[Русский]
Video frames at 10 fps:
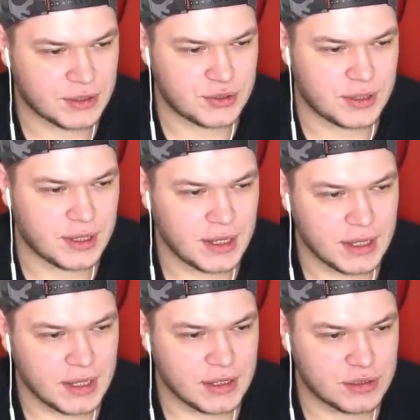Еще и
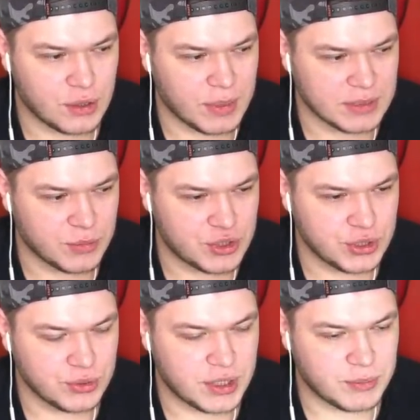сломал
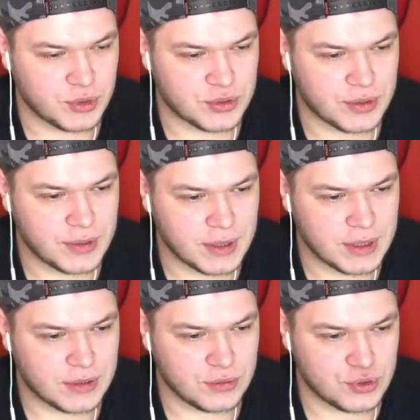машину немного.
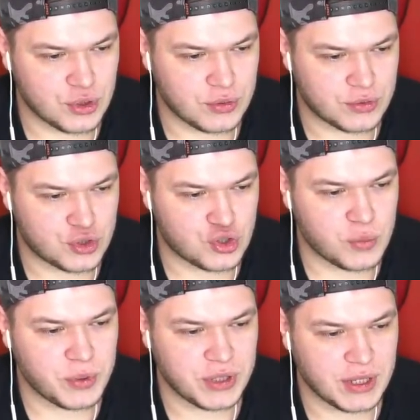Ну что, что
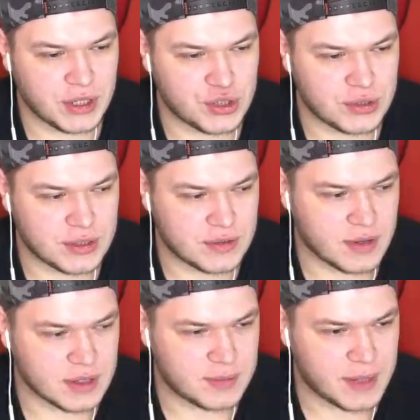поделаешь, что
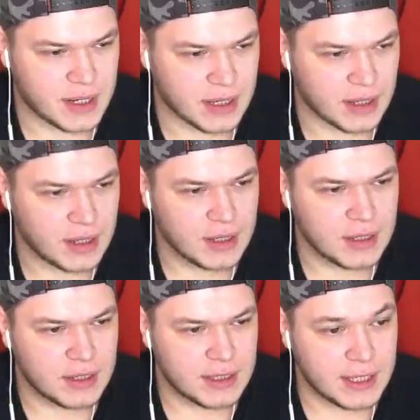называется, правильно?
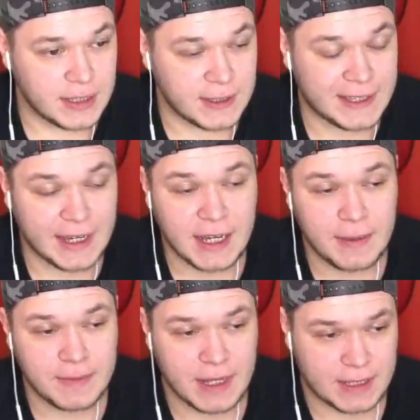Е-
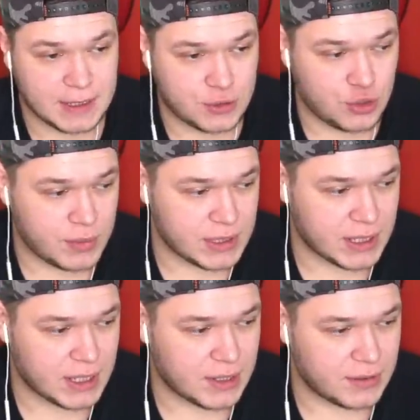ехаем дальше. Что
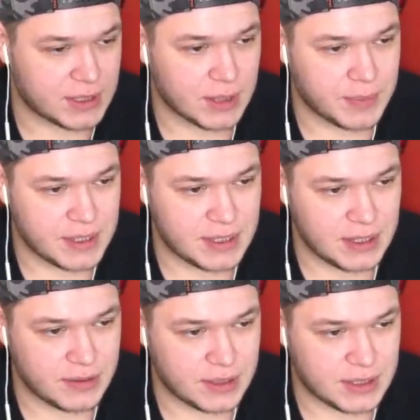мозга, как говорится,
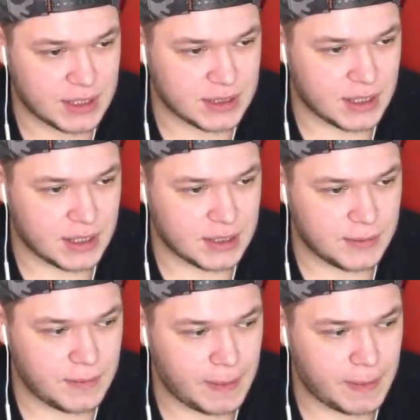компостировать? Сейчас доедем.